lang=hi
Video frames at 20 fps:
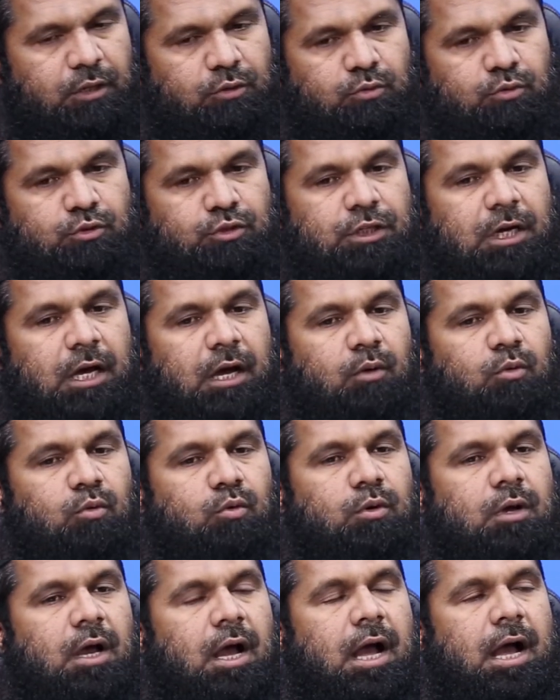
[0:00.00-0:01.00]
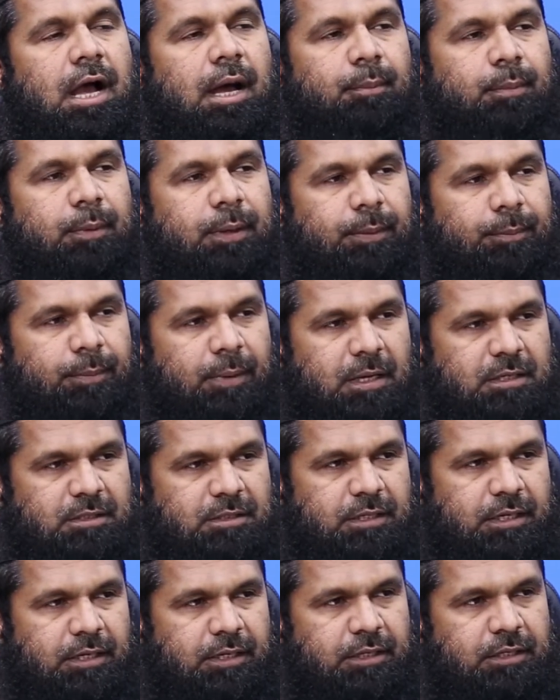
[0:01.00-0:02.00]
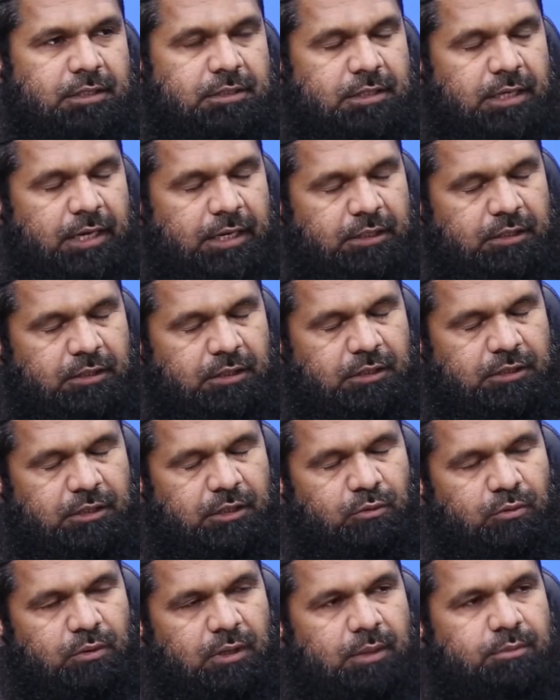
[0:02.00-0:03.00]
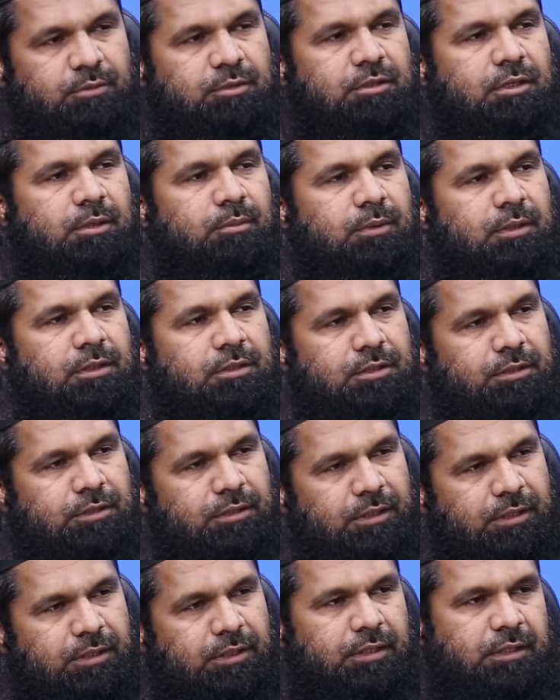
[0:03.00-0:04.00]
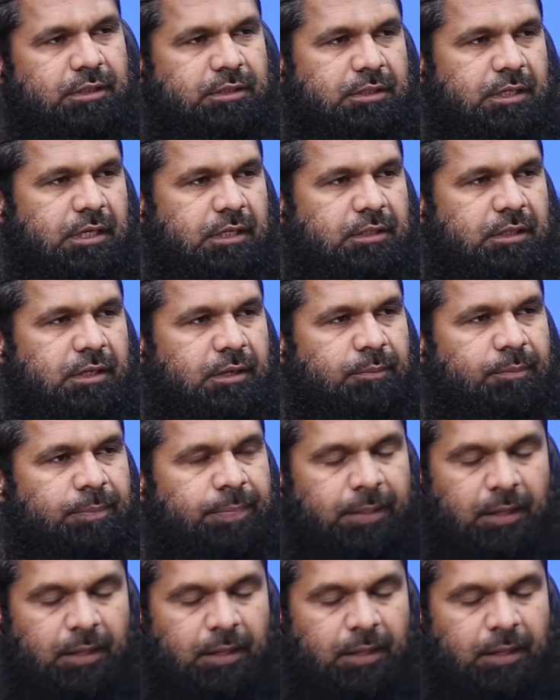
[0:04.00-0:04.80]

तो जाओ का आपके पास आएँ इस आयत का तल्लुक आप की ज़िंदगी के साथ है